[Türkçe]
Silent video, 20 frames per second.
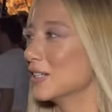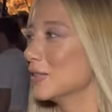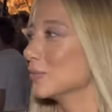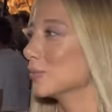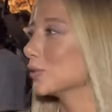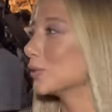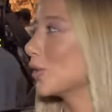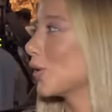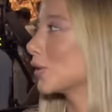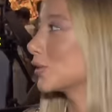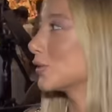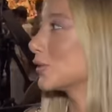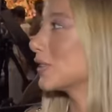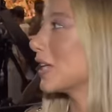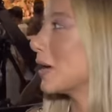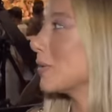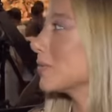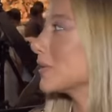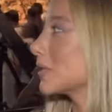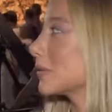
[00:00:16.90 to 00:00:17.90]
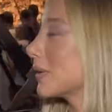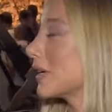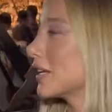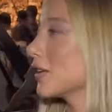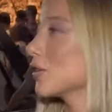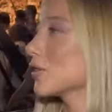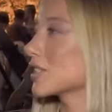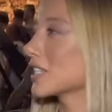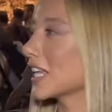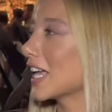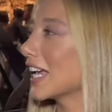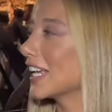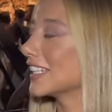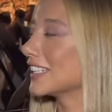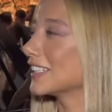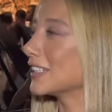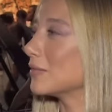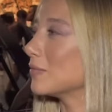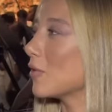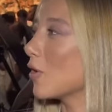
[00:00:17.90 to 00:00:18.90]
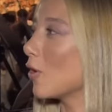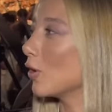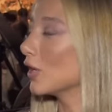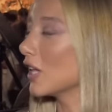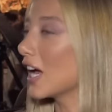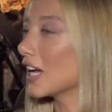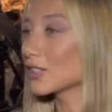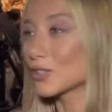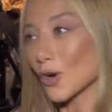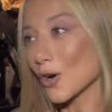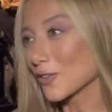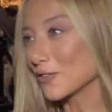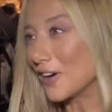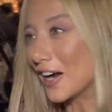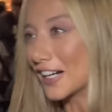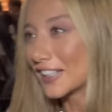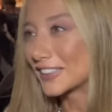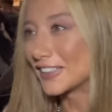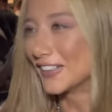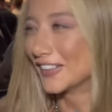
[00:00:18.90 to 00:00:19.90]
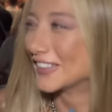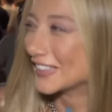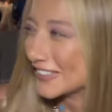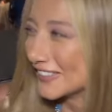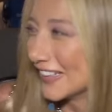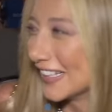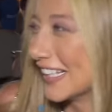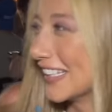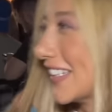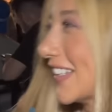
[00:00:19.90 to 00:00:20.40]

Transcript: Bu dörtlüden biri ben olsaydım olay çok farklı olurdu lan